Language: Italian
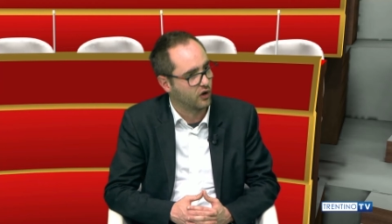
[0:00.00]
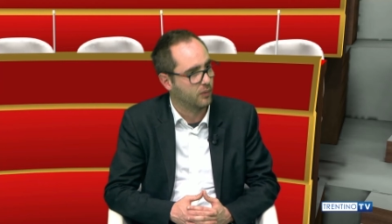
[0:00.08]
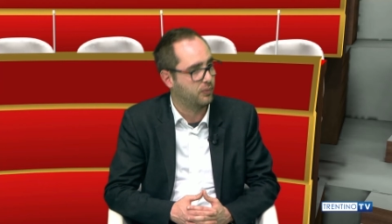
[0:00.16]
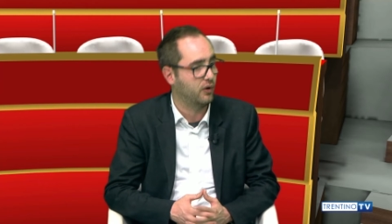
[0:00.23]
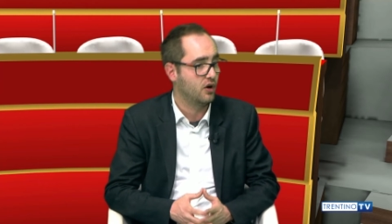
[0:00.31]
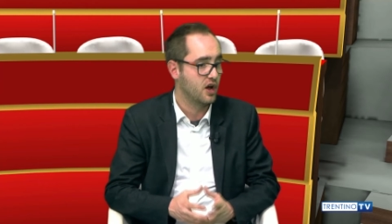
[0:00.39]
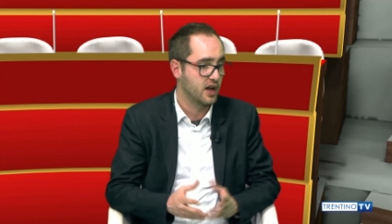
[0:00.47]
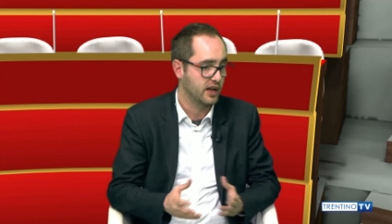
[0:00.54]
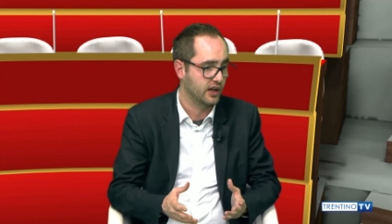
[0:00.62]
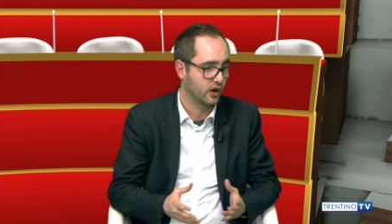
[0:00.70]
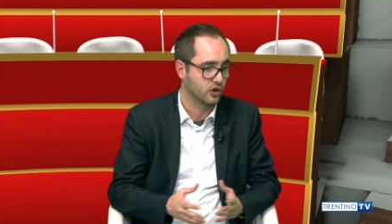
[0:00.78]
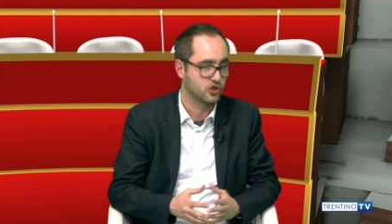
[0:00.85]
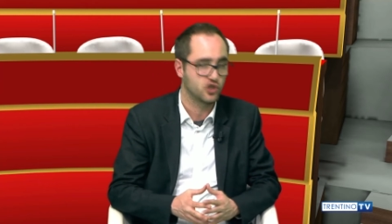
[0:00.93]
dopo
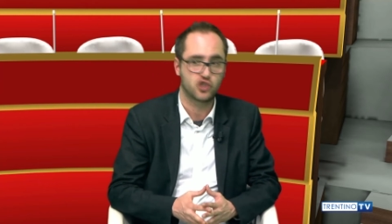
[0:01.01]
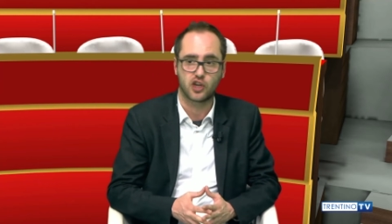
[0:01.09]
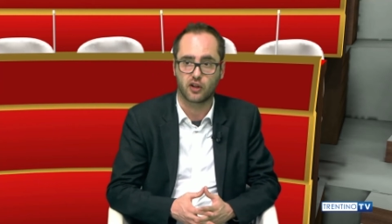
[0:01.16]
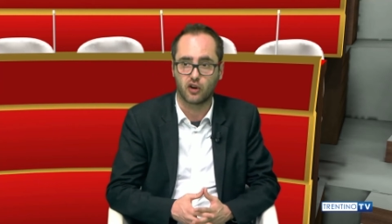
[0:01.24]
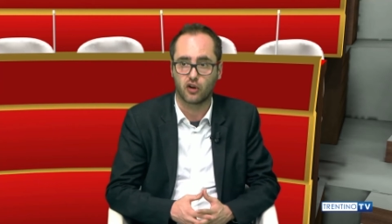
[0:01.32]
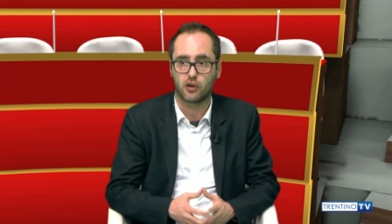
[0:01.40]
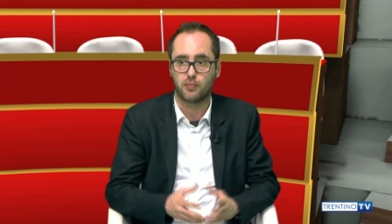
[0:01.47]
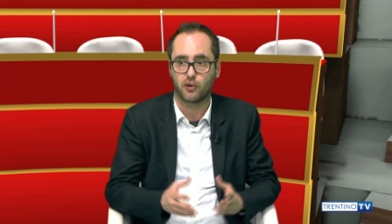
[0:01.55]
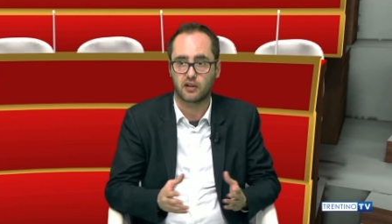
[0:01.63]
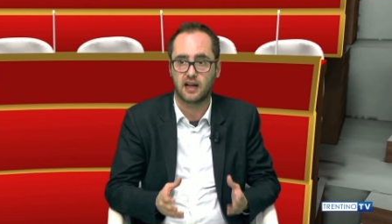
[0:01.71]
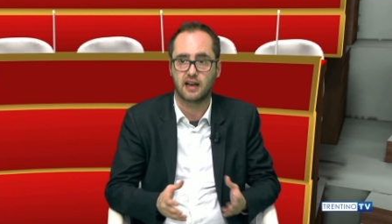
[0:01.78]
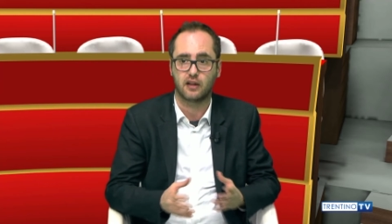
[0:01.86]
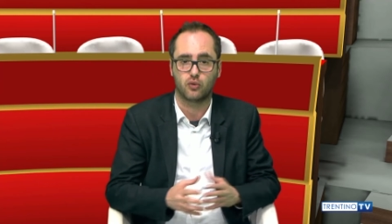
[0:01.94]
e oggi cercherò di
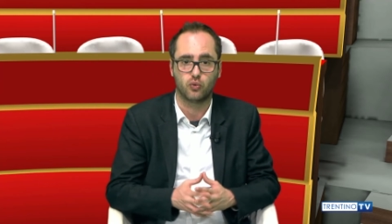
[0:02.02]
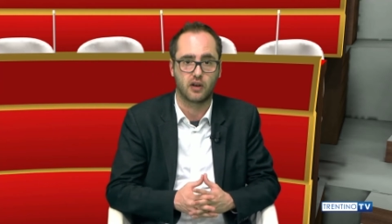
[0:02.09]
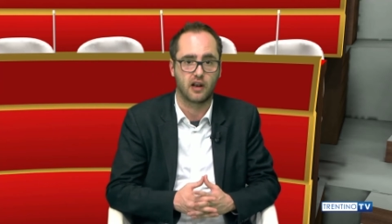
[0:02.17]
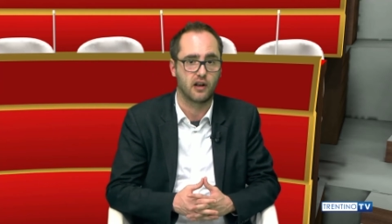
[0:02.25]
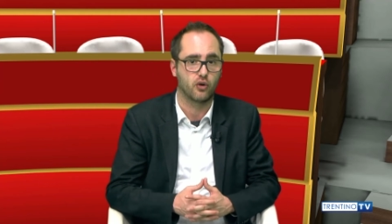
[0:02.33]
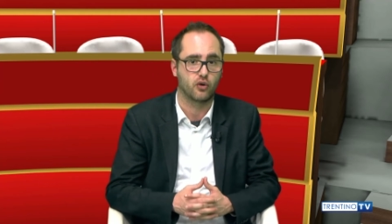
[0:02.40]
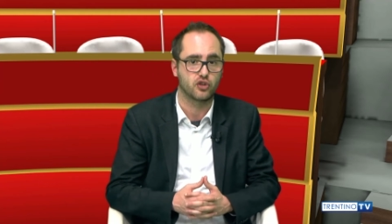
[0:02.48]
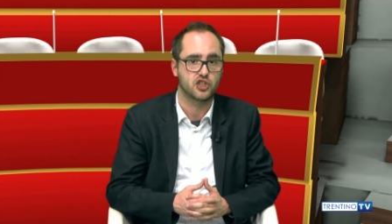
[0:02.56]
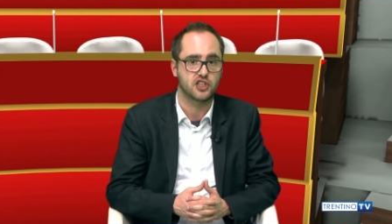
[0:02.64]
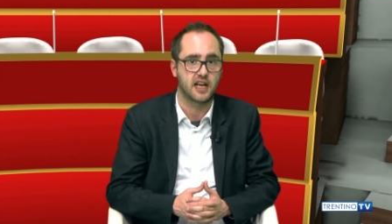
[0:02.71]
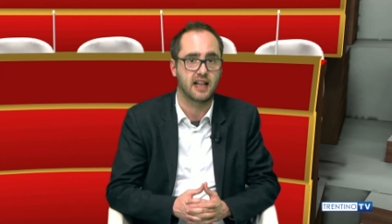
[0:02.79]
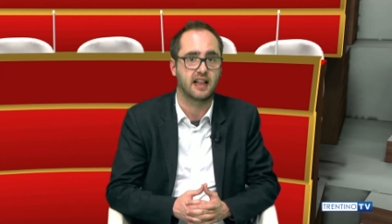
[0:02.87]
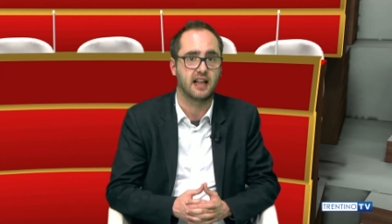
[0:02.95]
portare tutte le loro
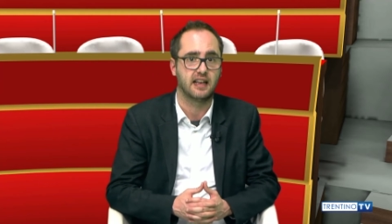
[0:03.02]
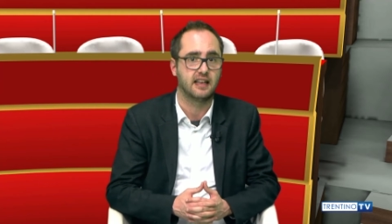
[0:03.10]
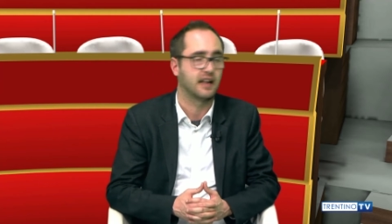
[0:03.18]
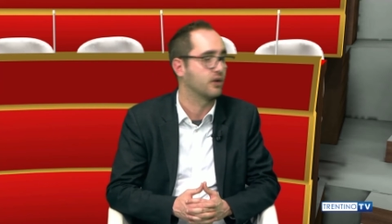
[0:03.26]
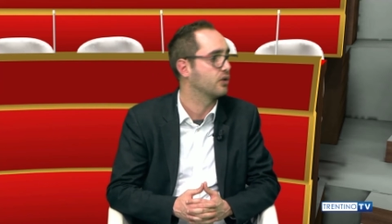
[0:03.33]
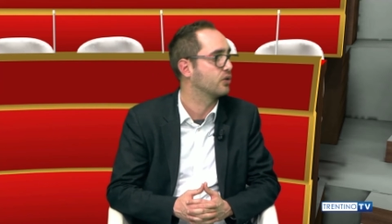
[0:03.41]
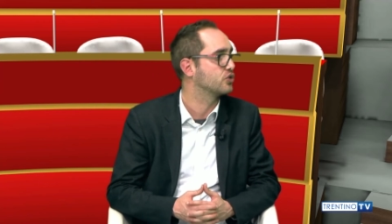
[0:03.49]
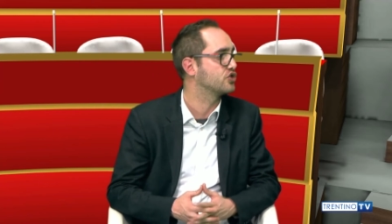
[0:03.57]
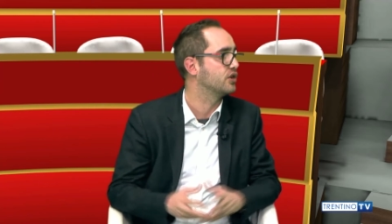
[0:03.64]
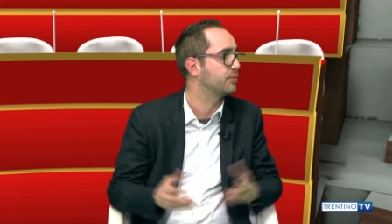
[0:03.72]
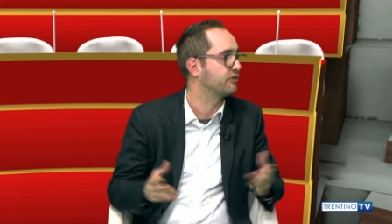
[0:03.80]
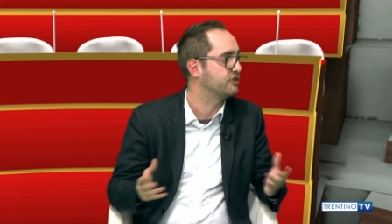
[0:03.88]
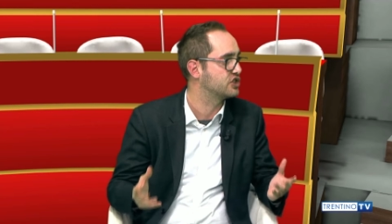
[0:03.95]
esigenze all'interno del
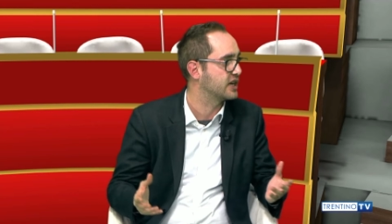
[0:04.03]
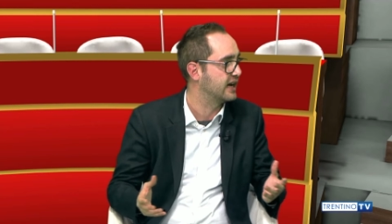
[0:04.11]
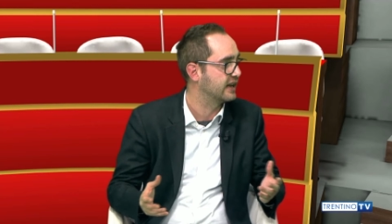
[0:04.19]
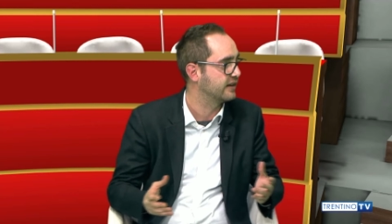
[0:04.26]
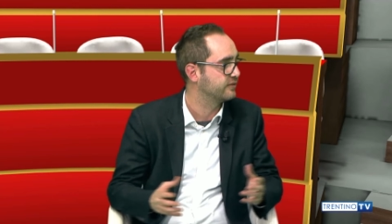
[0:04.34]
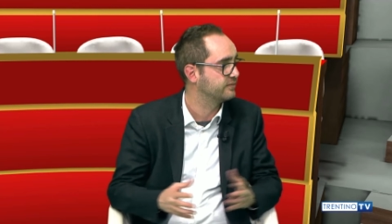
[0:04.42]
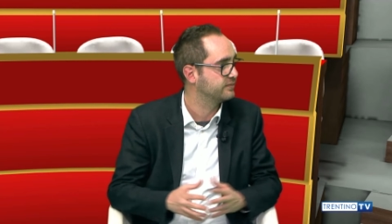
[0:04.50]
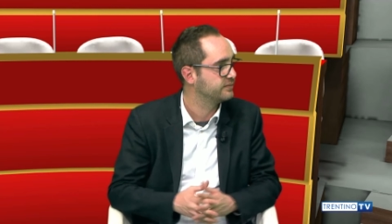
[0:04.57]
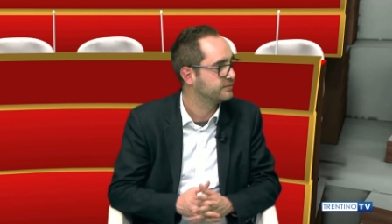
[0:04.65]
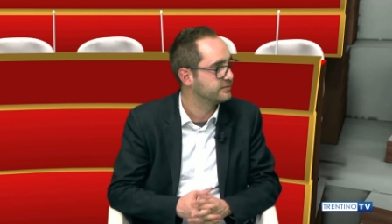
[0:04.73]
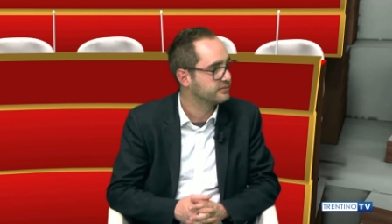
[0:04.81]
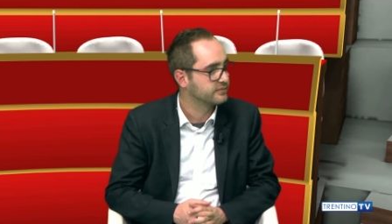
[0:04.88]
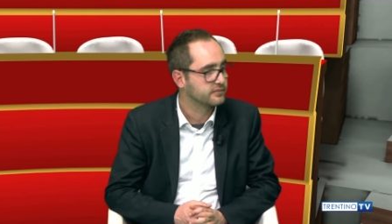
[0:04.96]
Consiglio provinciale.
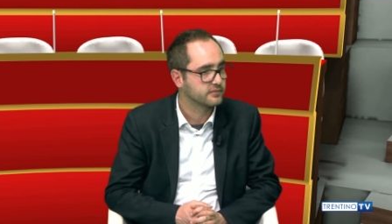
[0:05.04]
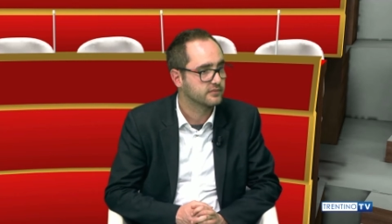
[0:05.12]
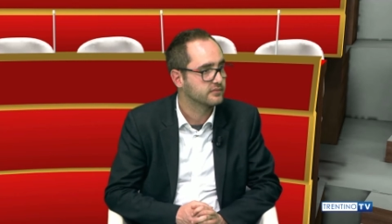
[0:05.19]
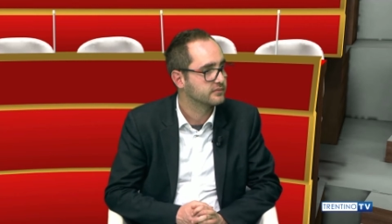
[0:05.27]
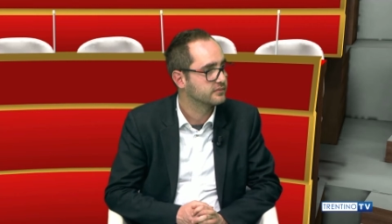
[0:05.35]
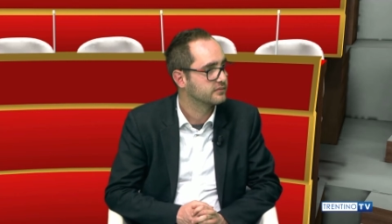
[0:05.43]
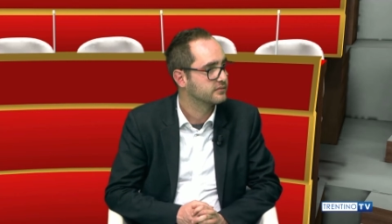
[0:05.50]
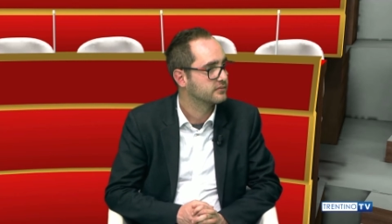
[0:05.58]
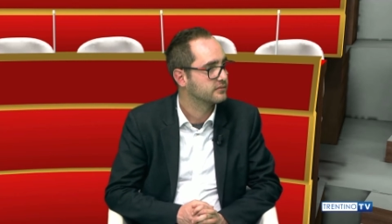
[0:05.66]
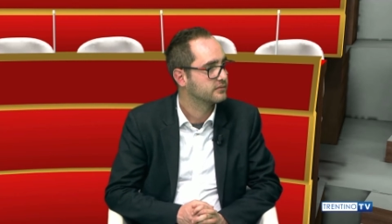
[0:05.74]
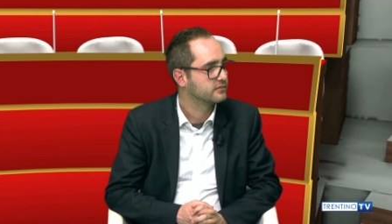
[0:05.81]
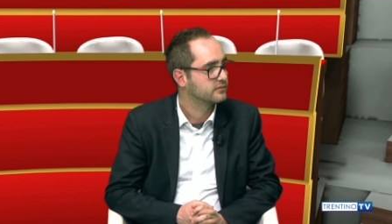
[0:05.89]
Consiglio provinciale, qual è